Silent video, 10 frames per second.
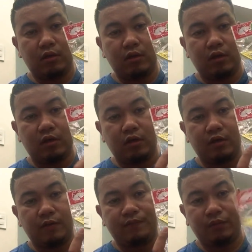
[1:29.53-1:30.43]

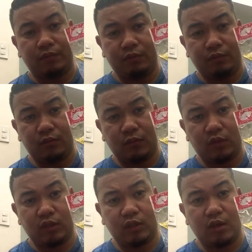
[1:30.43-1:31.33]
uh,
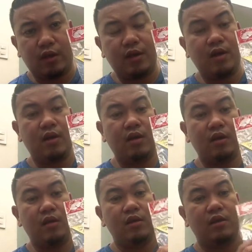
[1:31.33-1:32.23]
star
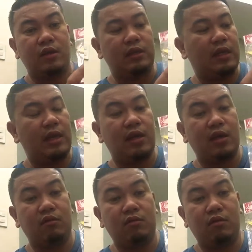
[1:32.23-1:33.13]
kasi
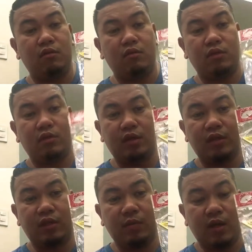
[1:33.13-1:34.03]
lalagay ko yung
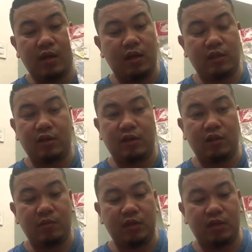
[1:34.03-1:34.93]
star sa bahay sa
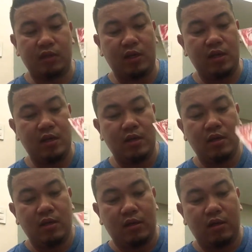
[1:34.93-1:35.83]
Christmas tree
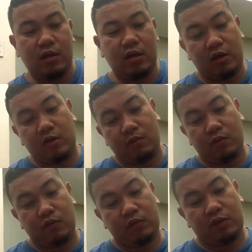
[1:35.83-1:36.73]
then I
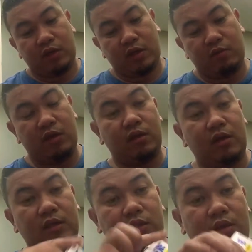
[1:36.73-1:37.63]
bought some
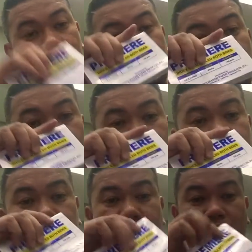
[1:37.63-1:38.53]
index card
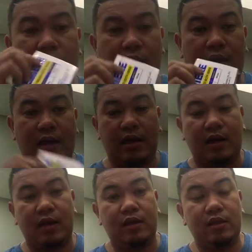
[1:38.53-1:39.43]
also
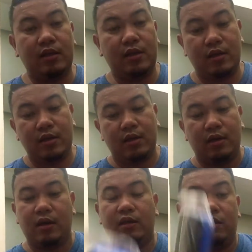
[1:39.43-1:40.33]
nakakailanganin
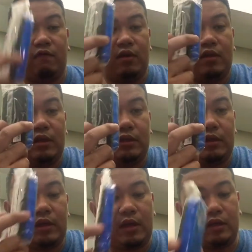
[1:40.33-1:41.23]
and even this
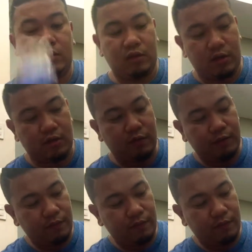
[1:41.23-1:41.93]
eraser no?